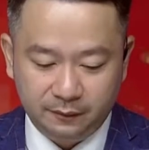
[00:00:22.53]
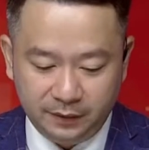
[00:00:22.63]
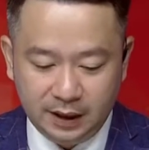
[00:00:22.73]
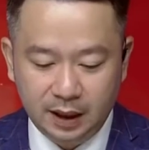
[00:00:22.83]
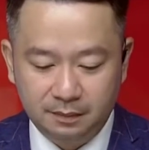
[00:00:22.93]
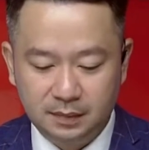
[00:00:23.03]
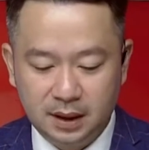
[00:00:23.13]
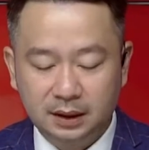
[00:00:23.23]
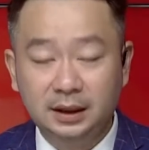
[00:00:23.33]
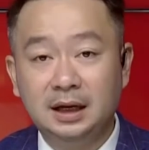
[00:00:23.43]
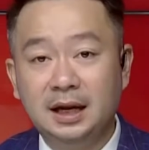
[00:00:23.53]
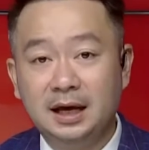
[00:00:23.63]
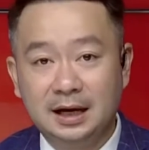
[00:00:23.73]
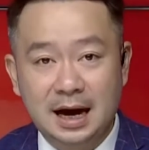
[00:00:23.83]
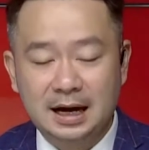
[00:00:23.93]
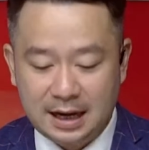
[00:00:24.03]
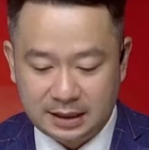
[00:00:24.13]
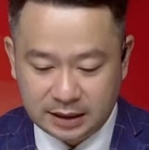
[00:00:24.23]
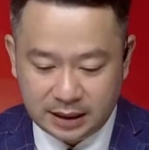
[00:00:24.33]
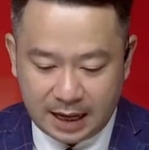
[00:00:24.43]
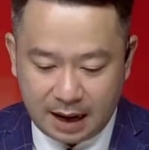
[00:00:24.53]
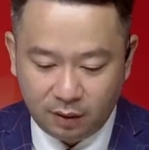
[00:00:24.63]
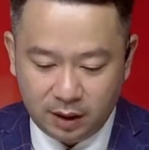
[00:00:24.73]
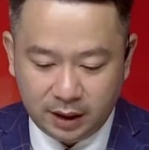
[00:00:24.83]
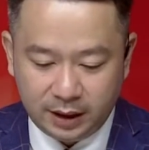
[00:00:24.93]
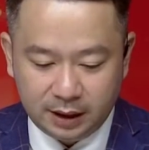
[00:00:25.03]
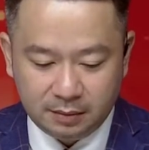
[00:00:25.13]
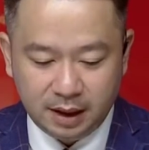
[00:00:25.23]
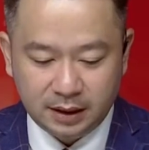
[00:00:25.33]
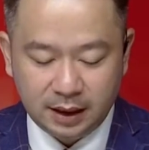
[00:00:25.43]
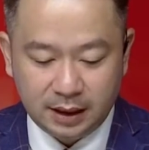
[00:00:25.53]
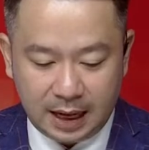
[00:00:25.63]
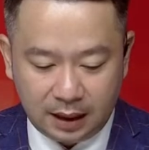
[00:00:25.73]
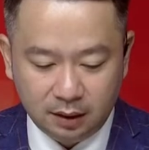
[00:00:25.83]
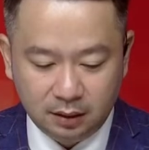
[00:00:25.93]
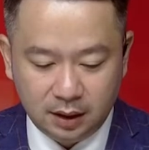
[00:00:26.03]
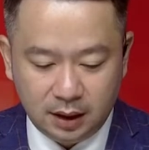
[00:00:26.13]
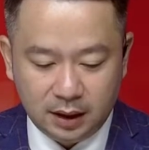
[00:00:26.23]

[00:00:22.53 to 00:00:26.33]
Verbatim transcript: vi nấm, tỷ lệ kháng sinh cao khiến bệnh nhân nặng hơn,